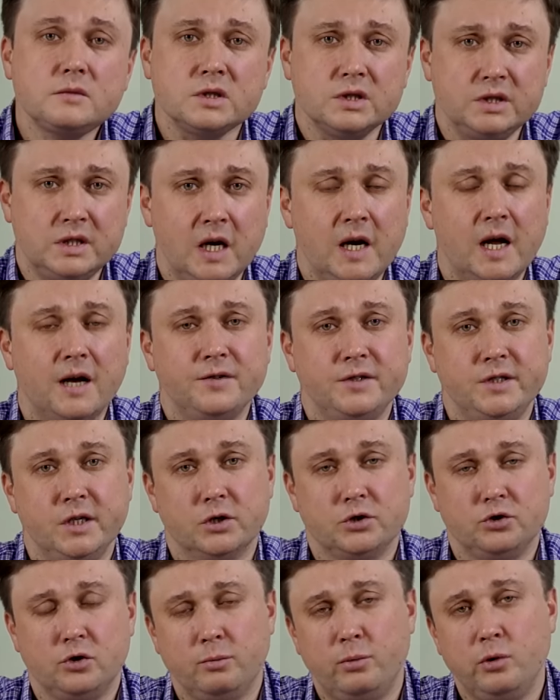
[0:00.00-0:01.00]
для всех,
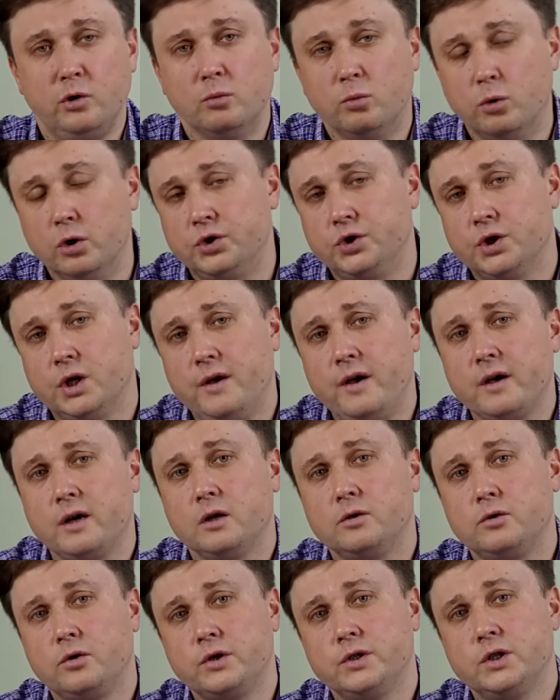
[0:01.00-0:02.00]
чтобы любой человек,
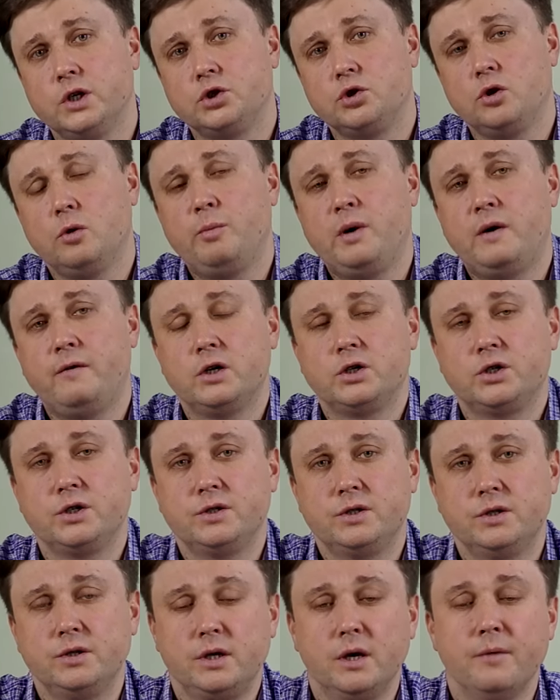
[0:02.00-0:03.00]
который зашел по вашей
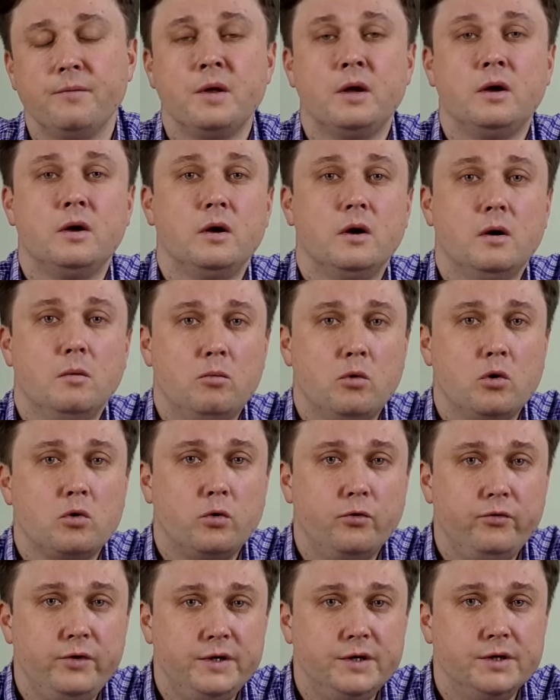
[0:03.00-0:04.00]
ссылке,
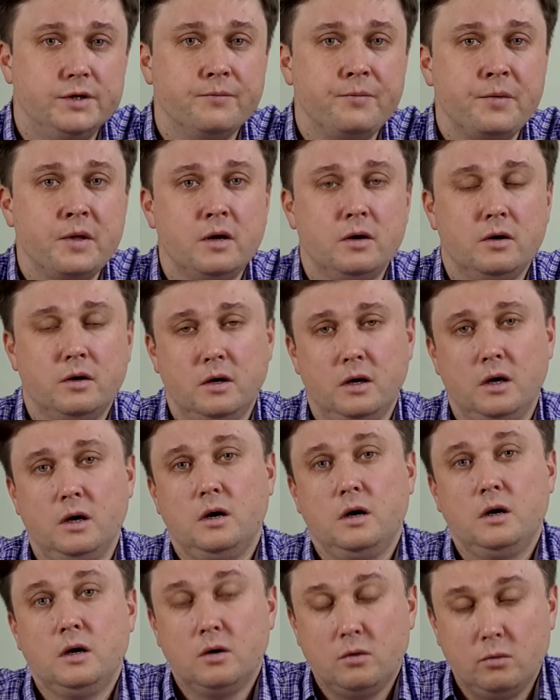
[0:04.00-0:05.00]
мог увидеть,
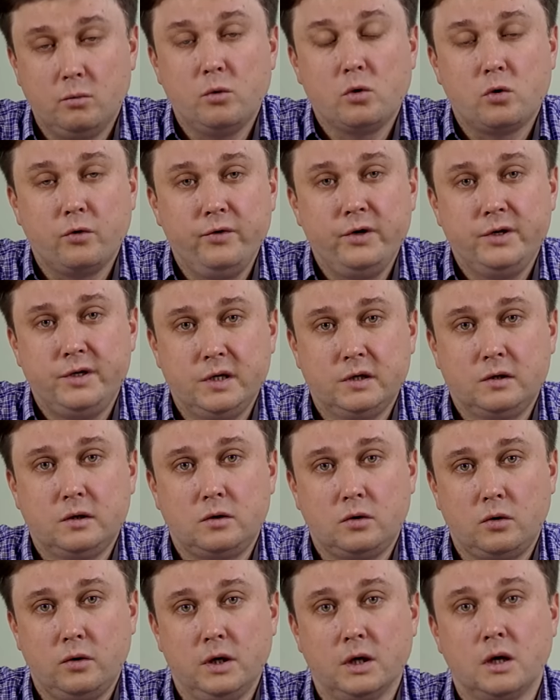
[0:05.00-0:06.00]
э, мог увидеть
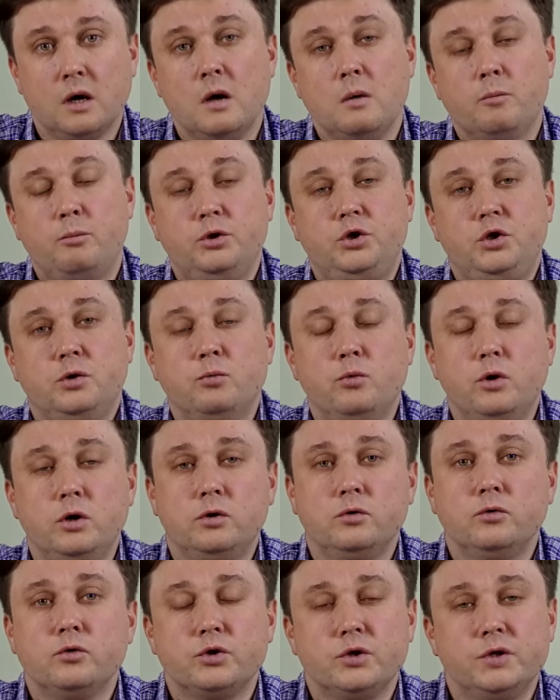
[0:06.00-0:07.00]
этот ролик. Почему
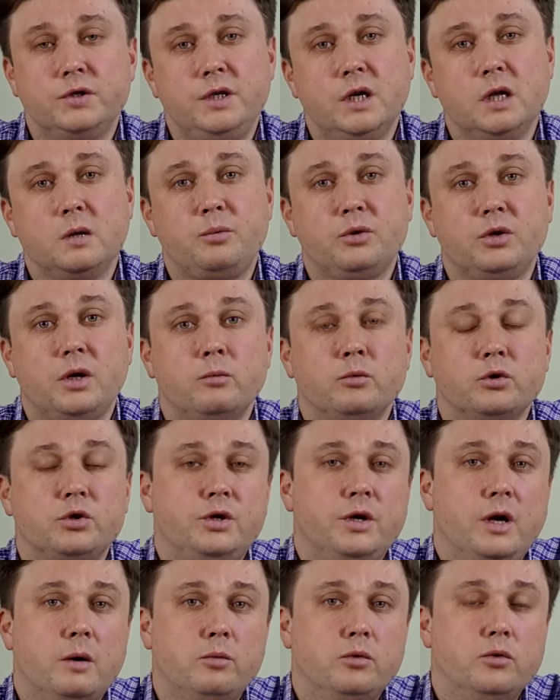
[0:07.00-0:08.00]
это нужно сделать? Потому
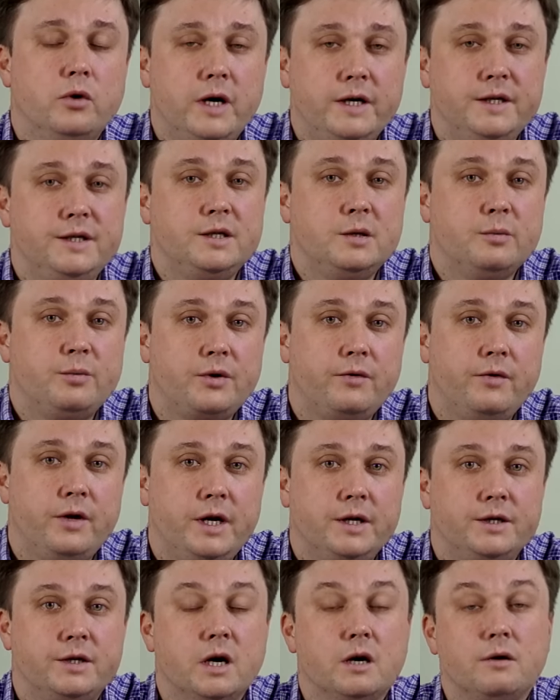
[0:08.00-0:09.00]
что я буду ходить и
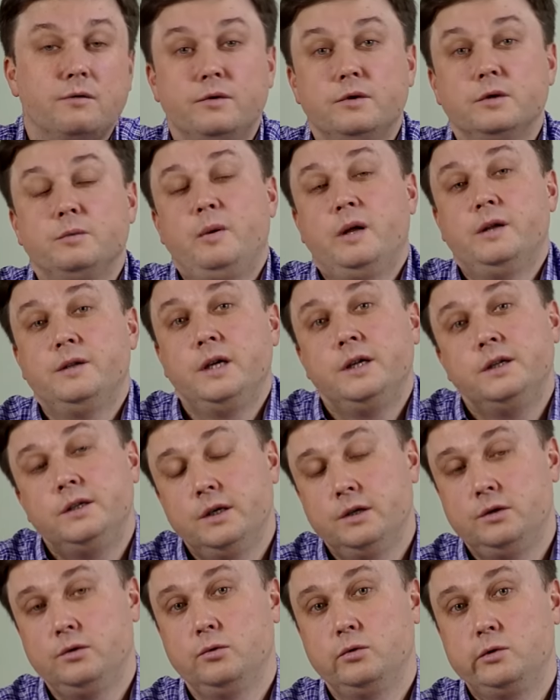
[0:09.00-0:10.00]
проверять, как вы исполняете
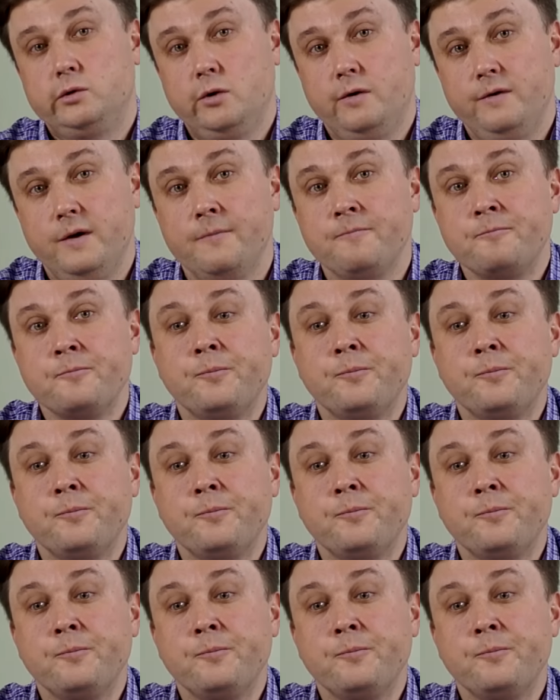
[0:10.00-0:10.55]
это условие.